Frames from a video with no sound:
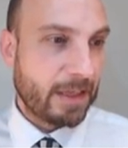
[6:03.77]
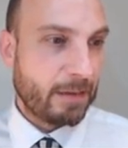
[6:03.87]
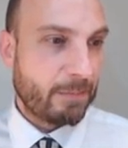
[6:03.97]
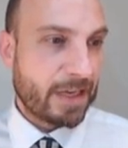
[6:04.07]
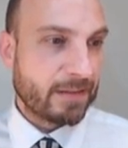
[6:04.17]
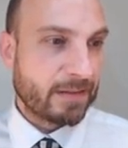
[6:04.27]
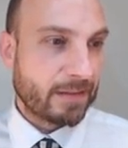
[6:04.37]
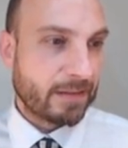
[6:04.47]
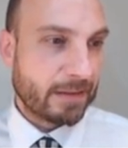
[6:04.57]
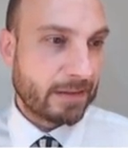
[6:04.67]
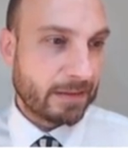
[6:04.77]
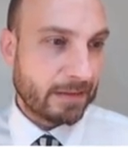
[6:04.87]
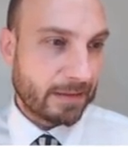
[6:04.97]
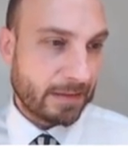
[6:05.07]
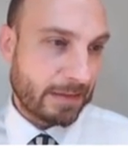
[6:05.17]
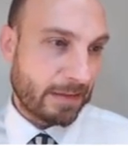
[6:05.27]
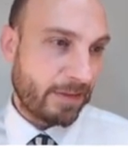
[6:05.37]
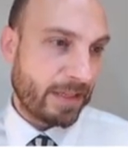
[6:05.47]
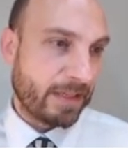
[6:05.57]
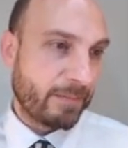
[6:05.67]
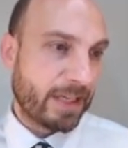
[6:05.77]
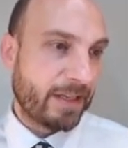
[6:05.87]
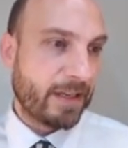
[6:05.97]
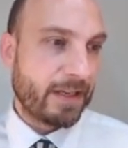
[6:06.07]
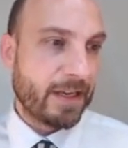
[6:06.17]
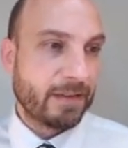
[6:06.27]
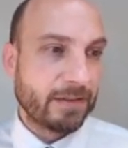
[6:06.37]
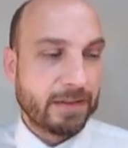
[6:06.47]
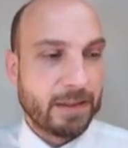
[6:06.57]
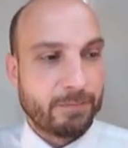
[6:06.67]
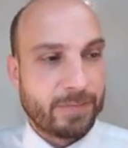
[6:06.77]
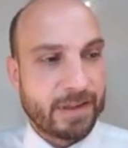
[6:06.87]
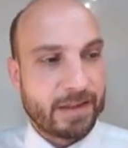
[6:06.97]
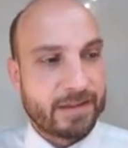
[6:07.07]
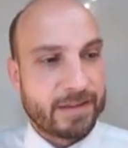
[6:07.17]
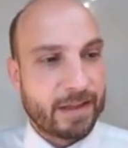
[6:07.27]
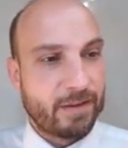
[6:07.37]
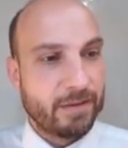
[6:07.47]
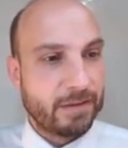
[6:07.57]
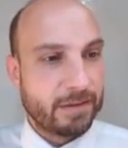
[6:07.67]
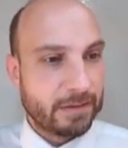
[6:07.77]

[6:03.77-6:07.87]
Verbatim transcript: más la unidad imaginaria por el seno